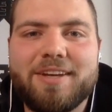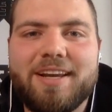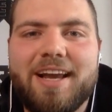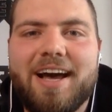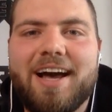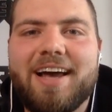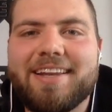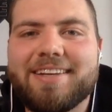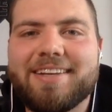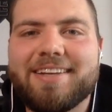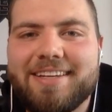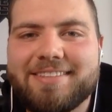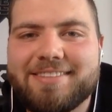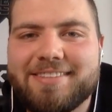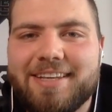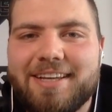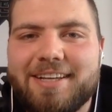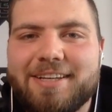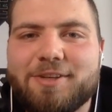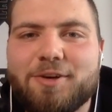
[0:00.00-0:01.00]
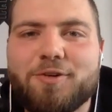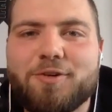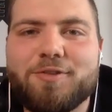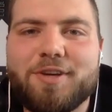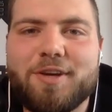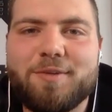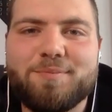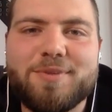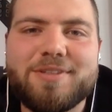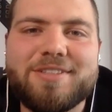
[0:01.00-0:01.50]
wenn Haaland geht, sicherlich auch
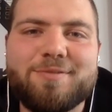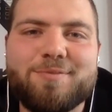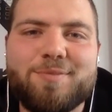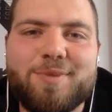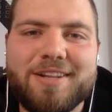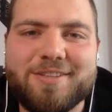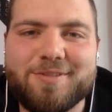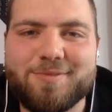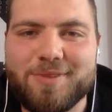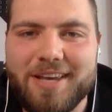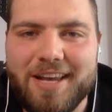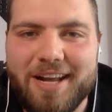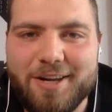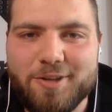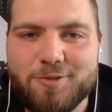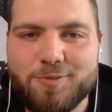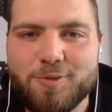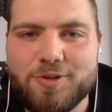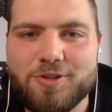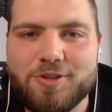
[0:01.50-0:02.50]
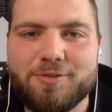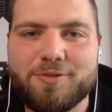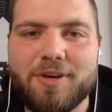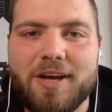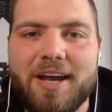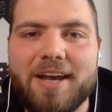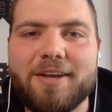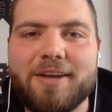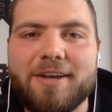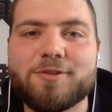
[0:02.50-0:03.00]
wieder ein bisschen Platz im Gehaltsbudget
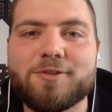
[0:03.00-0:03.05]
frei